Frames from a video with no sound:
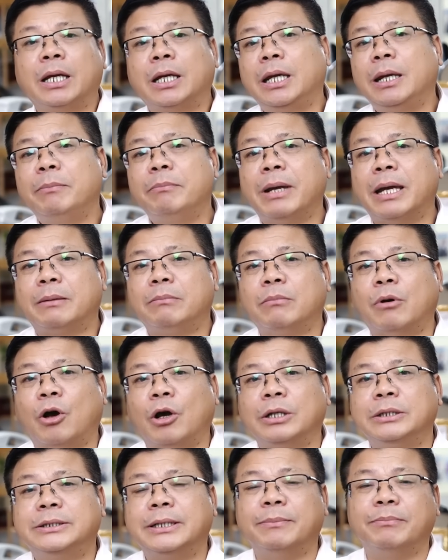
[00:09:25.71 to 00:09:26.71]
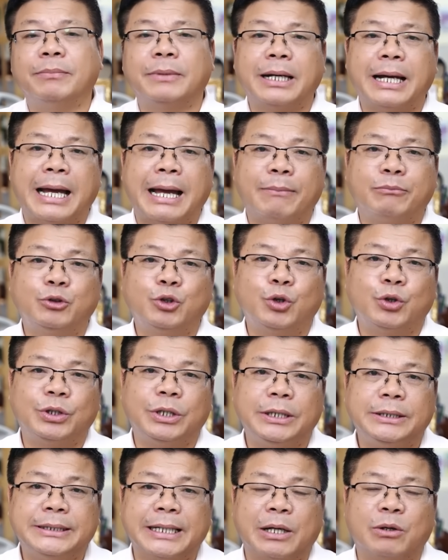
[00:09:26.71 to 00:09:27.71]
Khi mệt mỏi, trầm cảm rồi
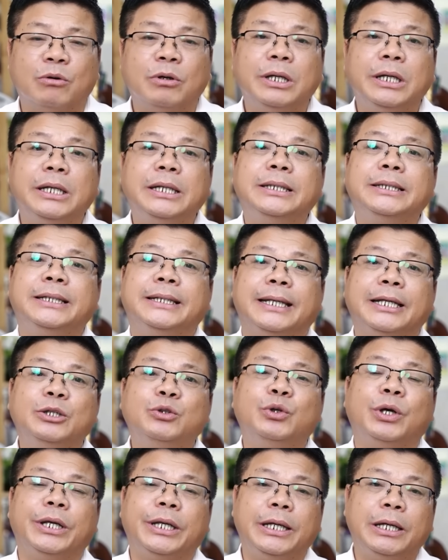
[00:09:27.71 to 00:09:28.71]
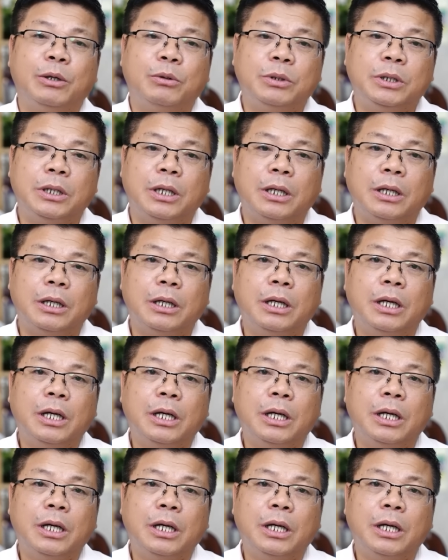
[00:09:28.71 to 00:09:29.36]
thì chẳng có nghĩ gì đến chuyện yêu nữa.